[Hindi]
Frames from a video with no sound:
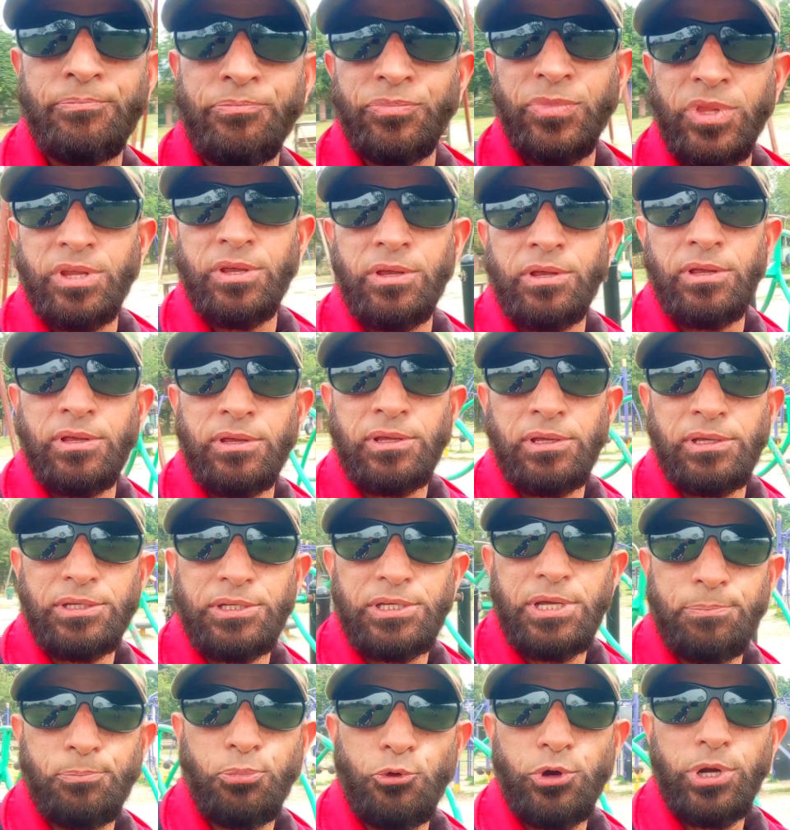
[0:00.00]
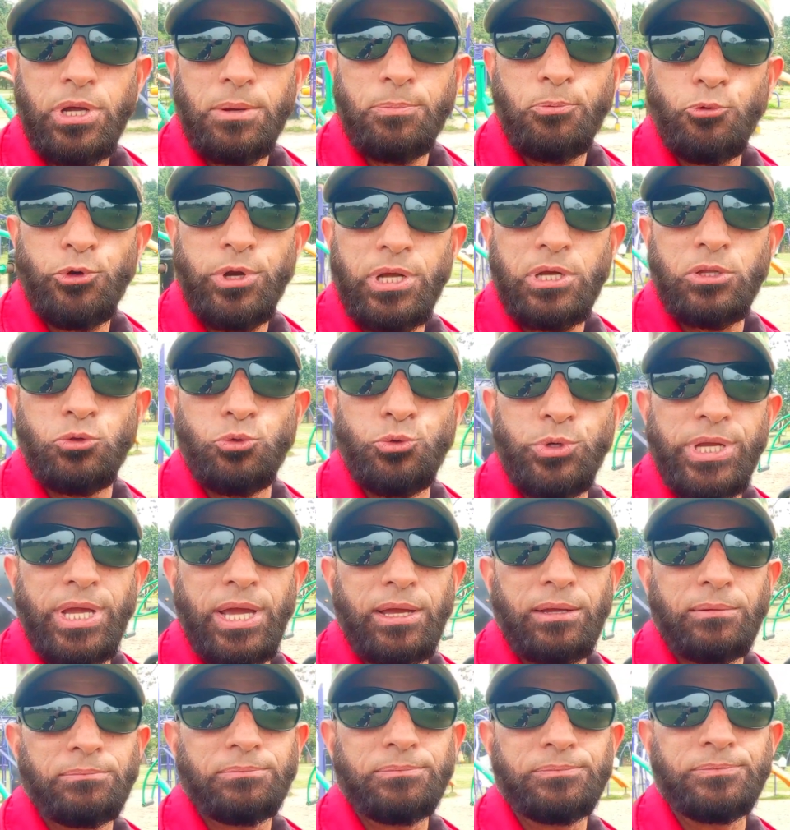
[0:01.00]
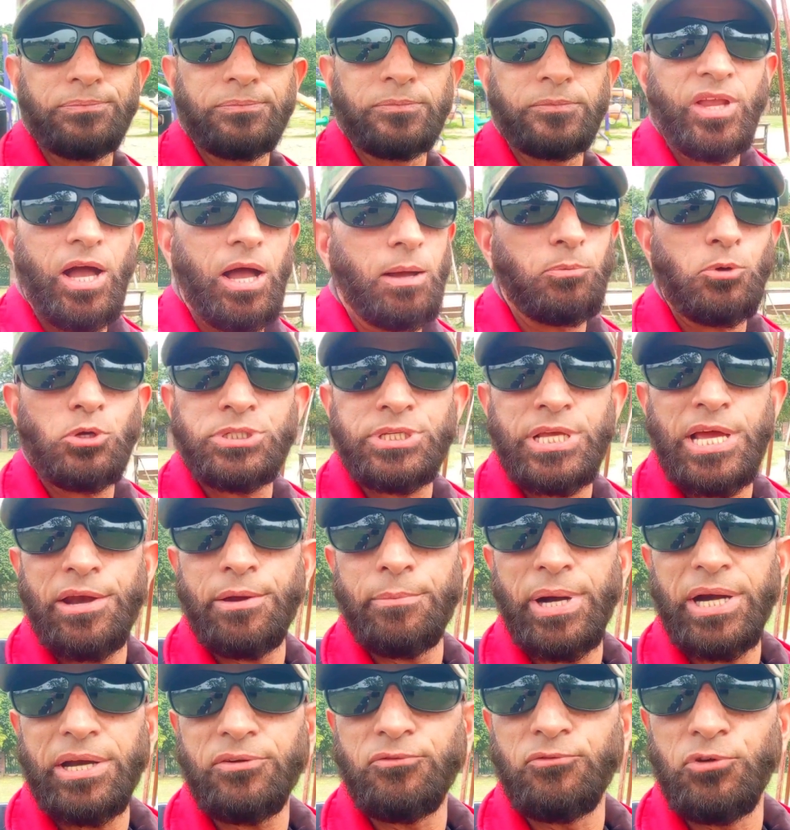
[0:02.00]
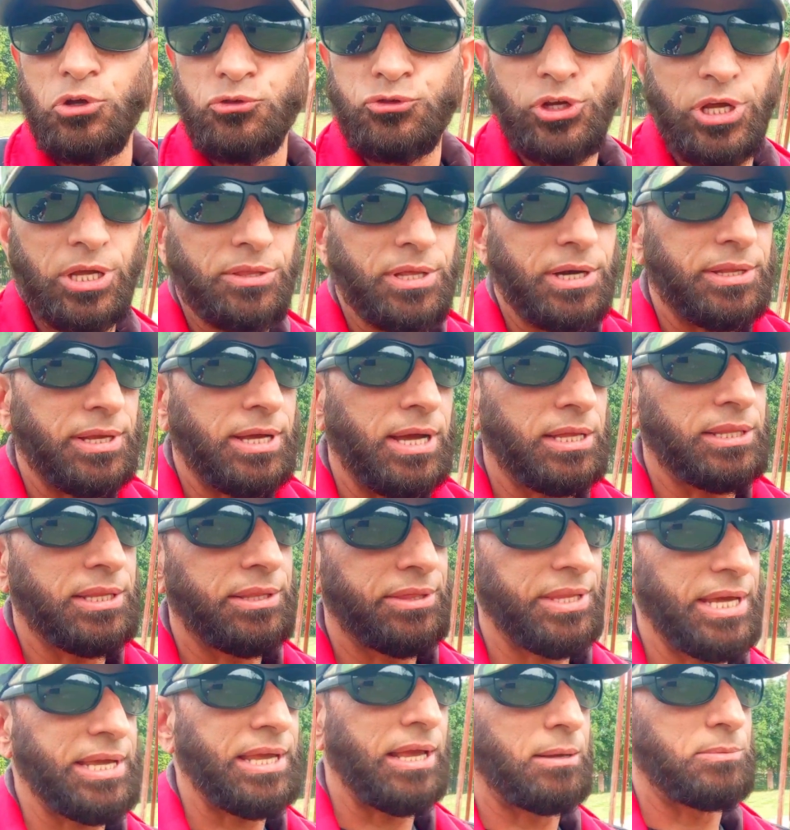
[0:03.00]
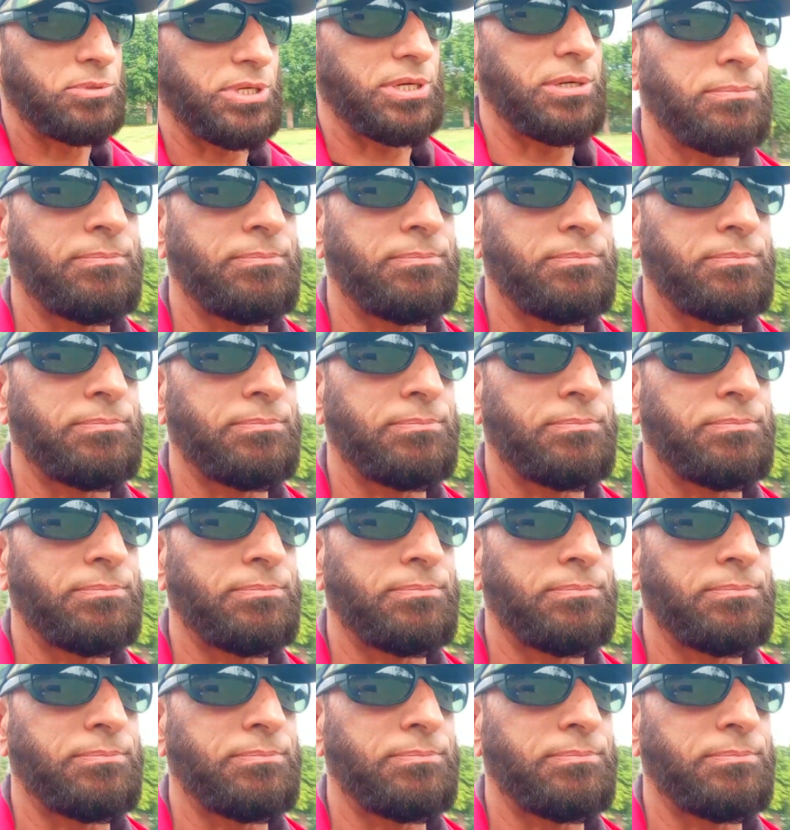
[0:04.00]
ये पूरी की पूरी दुनिया है आपको सिनेमेटिक व्यूज के अंदर दिखाते हैं देखें आप